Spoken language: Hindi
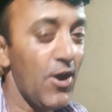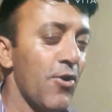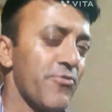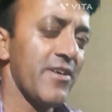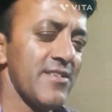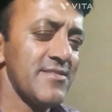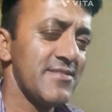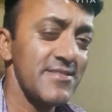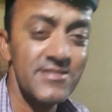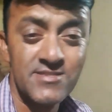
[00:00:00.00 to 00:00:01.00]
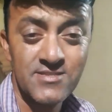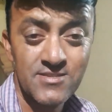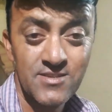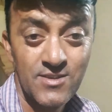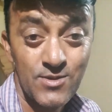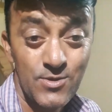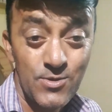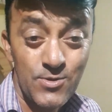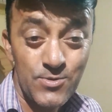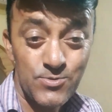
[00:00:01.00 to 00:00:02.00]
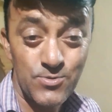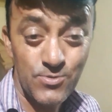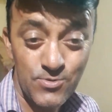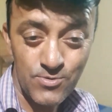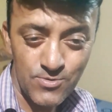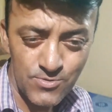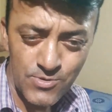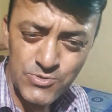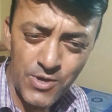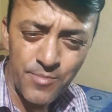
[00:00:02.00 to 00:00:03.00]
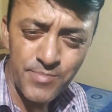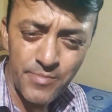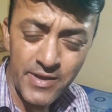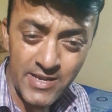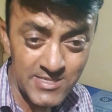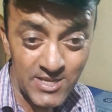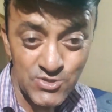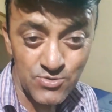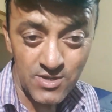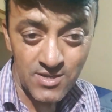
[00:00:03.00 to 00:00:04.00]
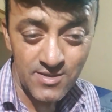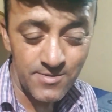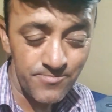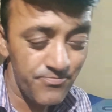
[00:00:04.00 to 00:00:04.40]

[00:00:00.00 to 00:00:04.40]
हेलो फ्रेंड्स तो दोस्तों हम बम्बियाना से आ चुके हैं